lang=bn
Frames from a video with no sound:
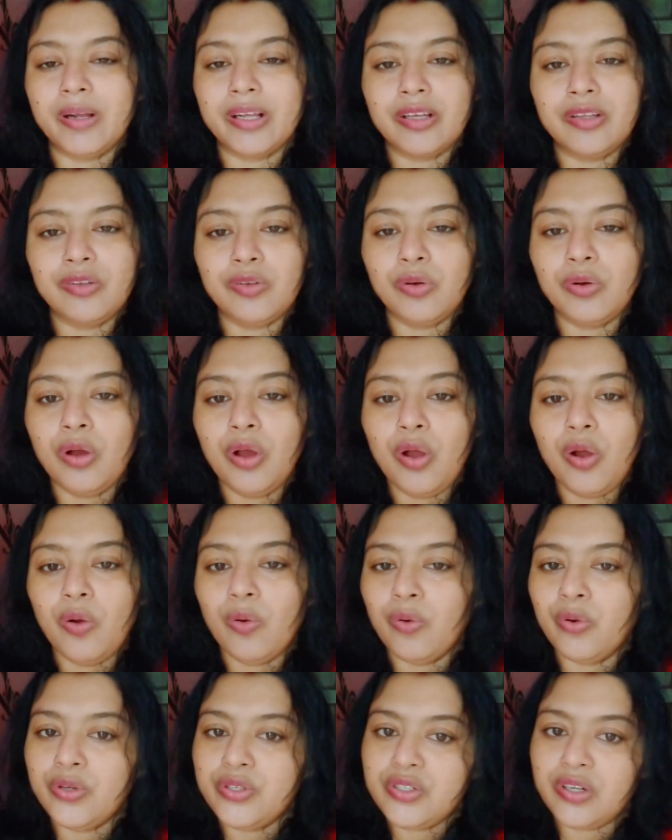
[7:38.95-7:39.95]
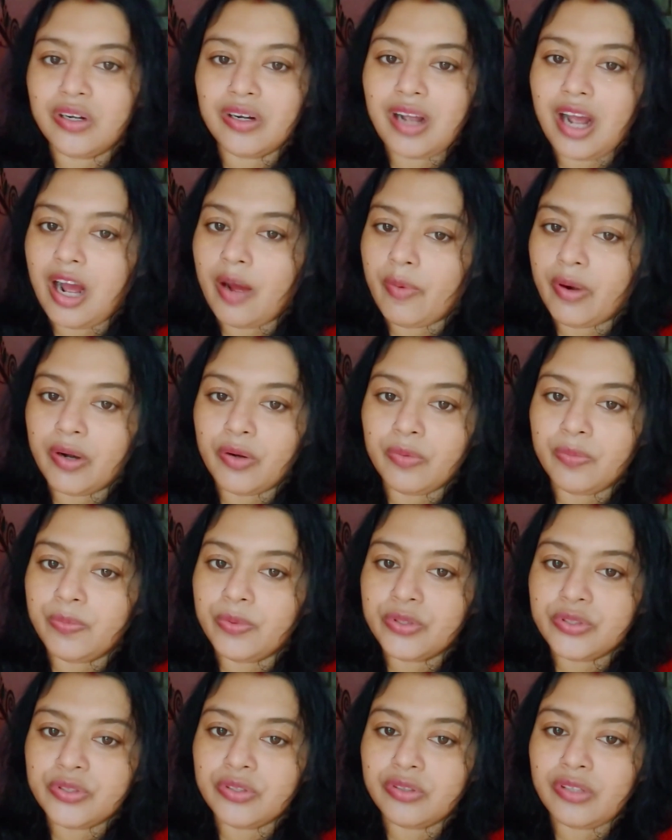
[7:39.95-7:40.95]
কিন্তু ওই জল খাবার
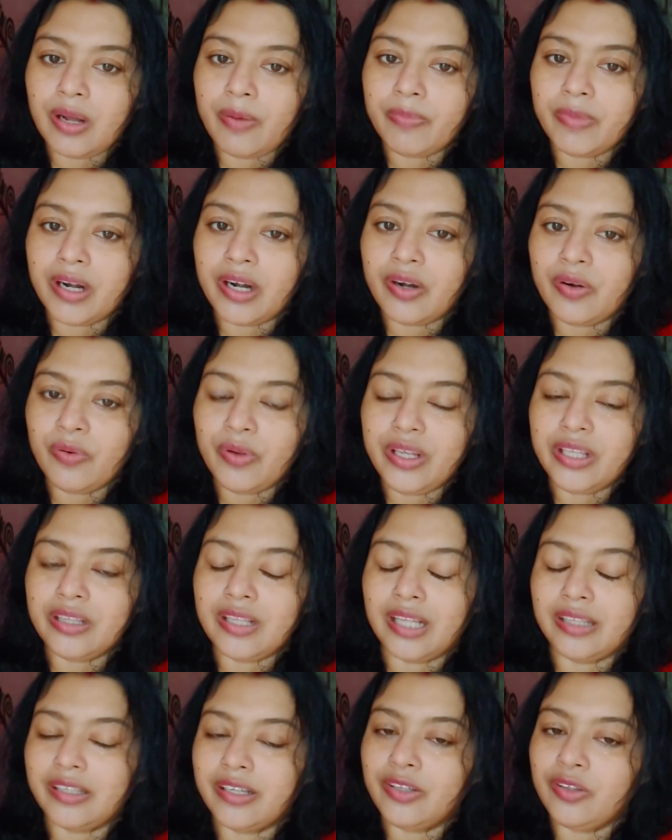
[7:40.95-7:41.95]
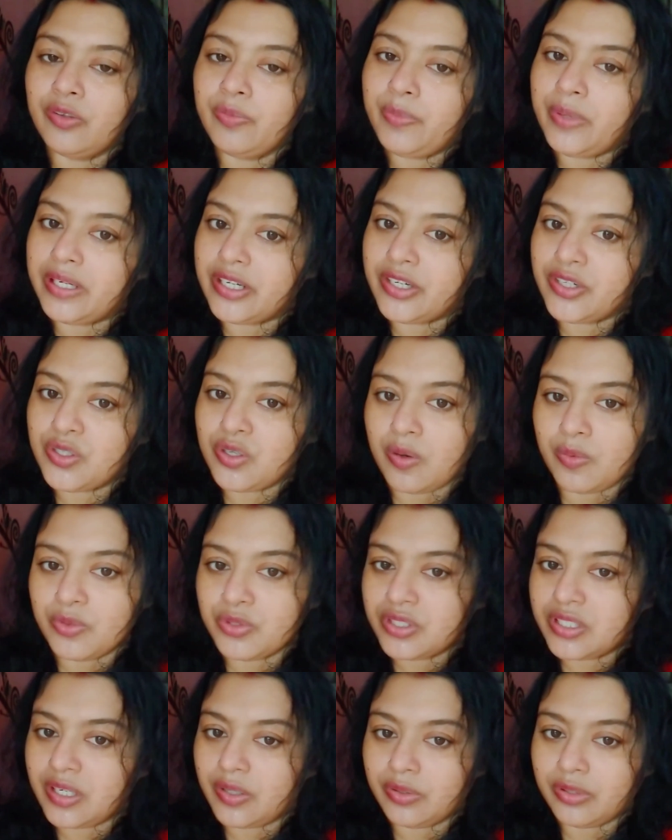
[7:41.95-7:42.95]
অভ্যস্ত তো আমরা নই তাতে কিন্তু পেটের
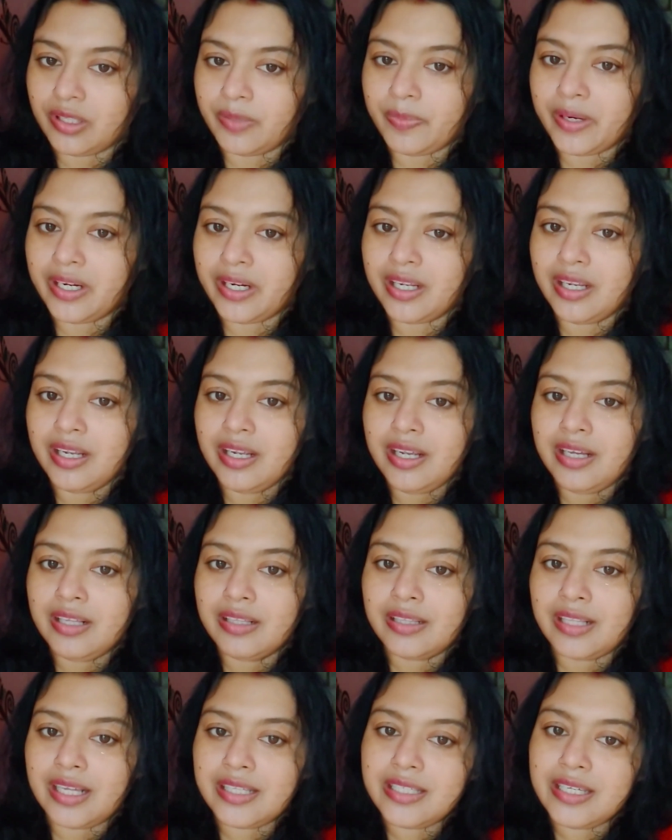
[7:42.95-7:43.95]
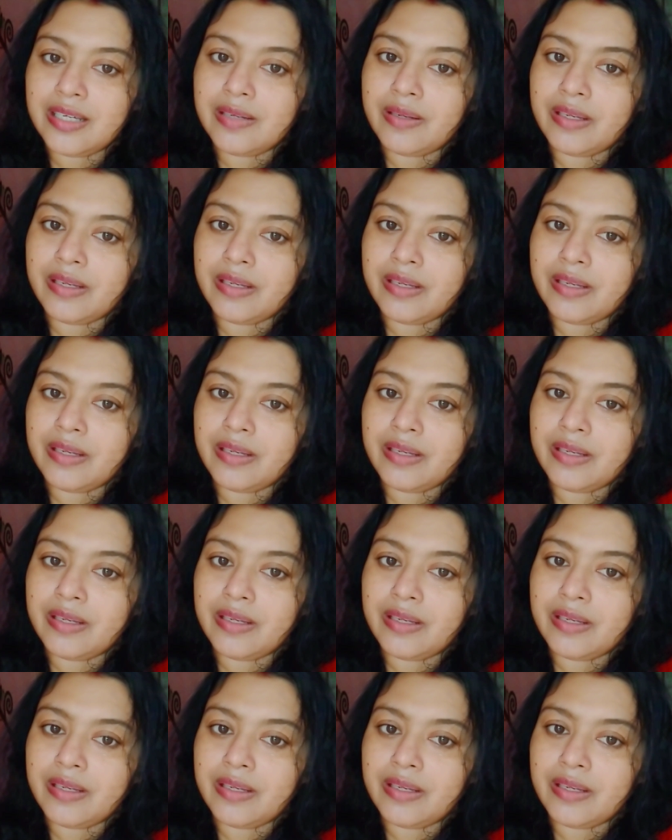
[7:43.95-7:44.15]
সমস্যা হতে পারে যে